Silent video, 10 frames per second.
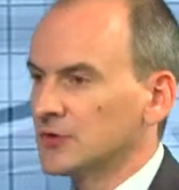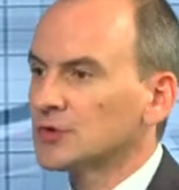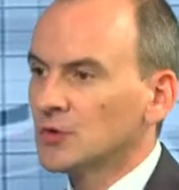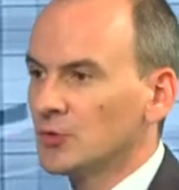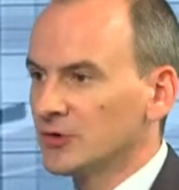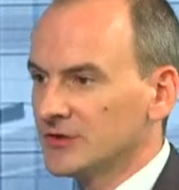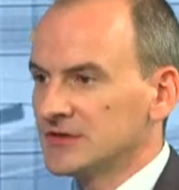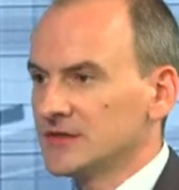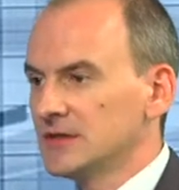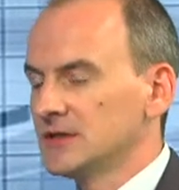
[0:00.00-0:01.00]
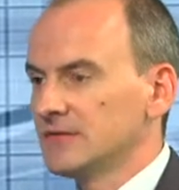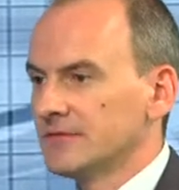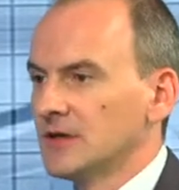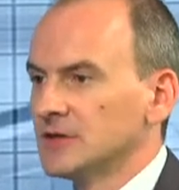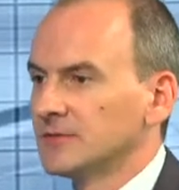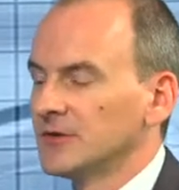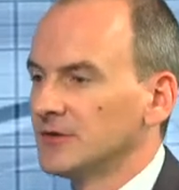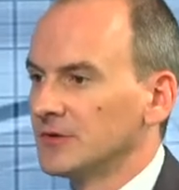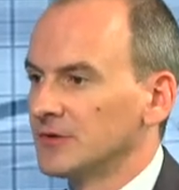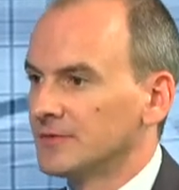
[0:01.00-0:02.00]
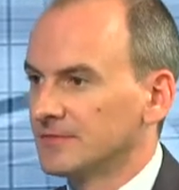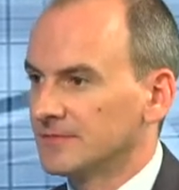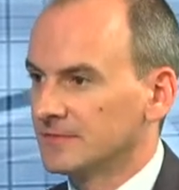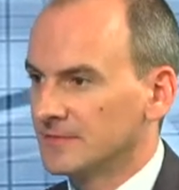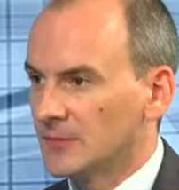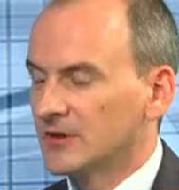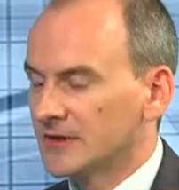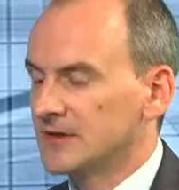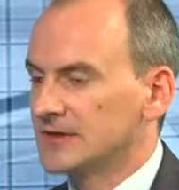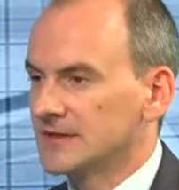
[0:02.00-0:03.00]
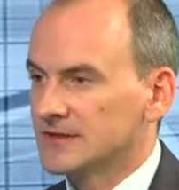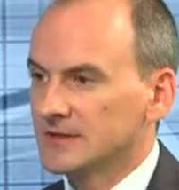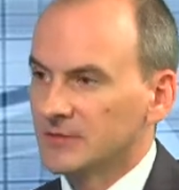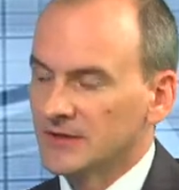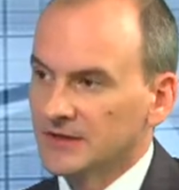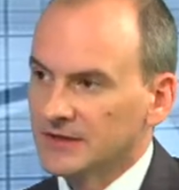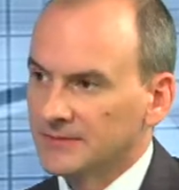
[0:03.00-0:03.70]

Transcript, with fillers: что будет сделано в нашем регионе в рамках реализации ну, проекта?